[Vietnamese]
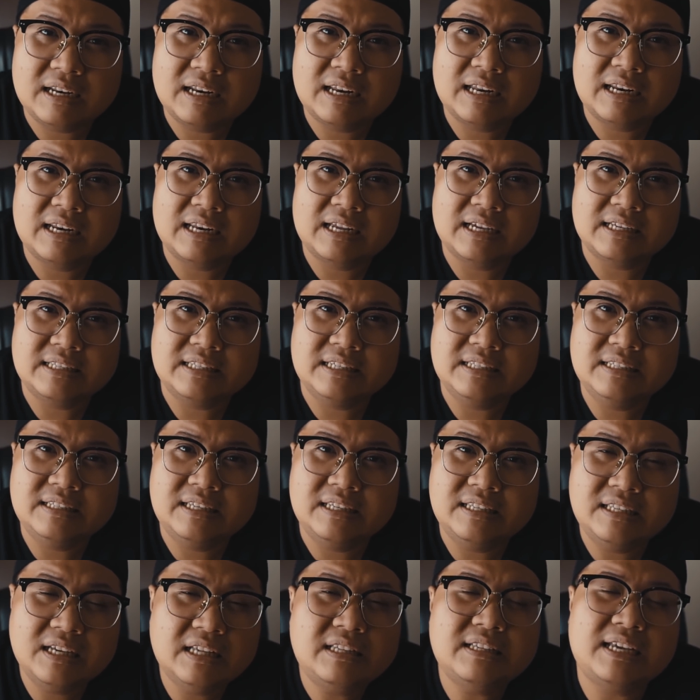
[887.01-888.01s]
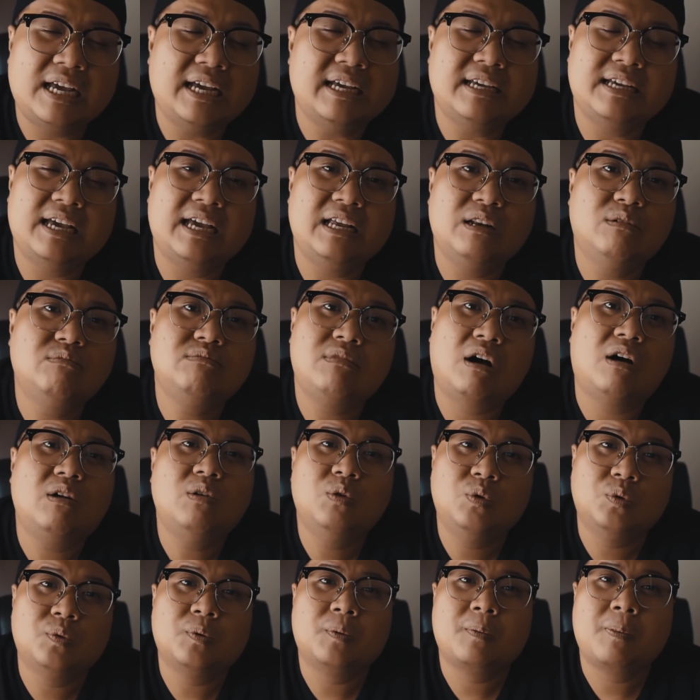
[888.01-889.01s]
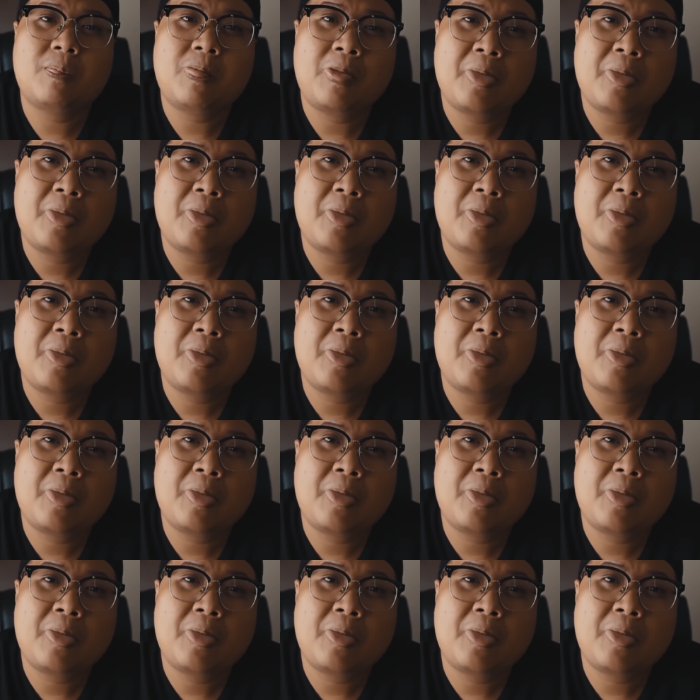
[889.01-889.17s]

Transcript: là là chị chị chết ngay ngay lúc đó luôn